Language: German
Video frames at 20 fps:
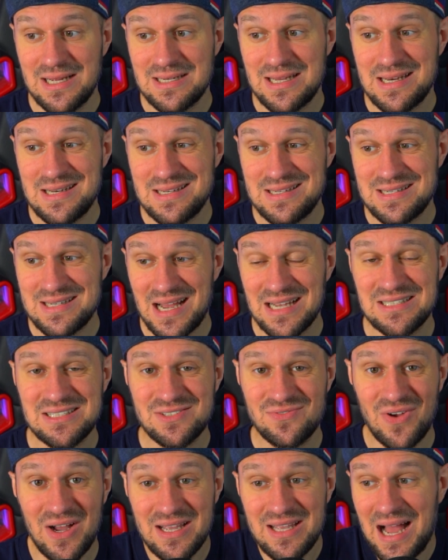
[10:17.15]
Denn
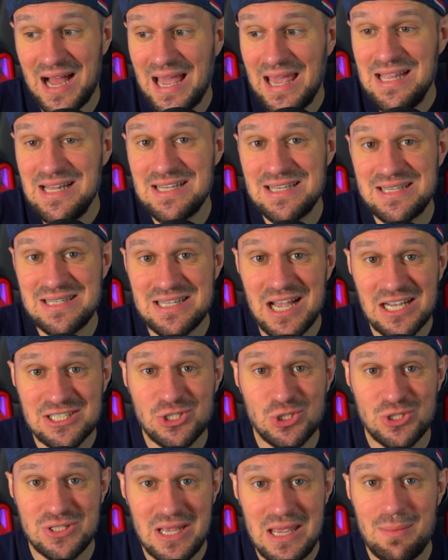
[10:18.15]
das war ja eigentlich
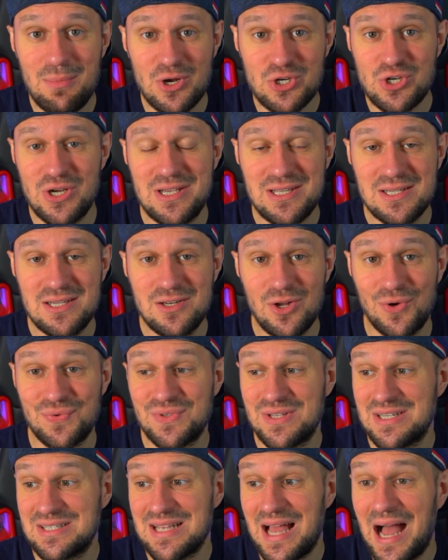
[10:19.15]
das Thema schlechthin, auf
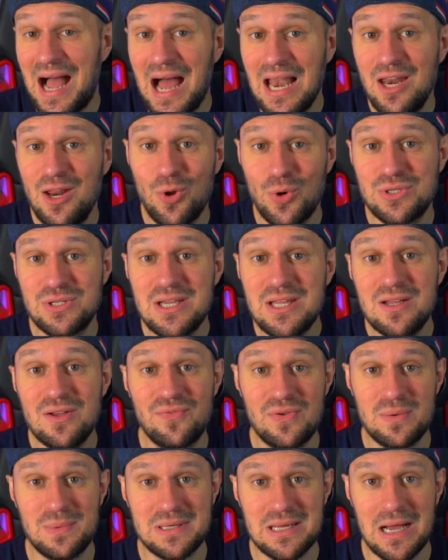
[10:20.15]
das alle Leute
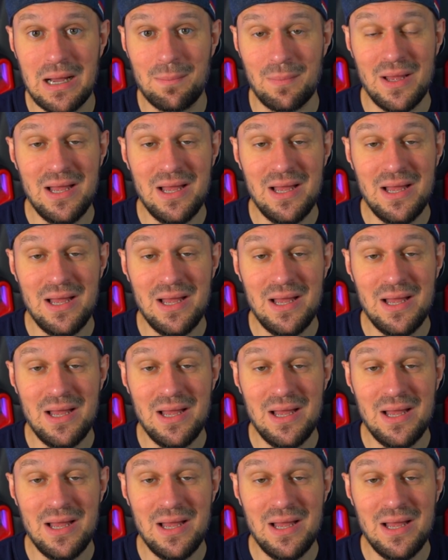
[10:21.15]
hingefiebert haben.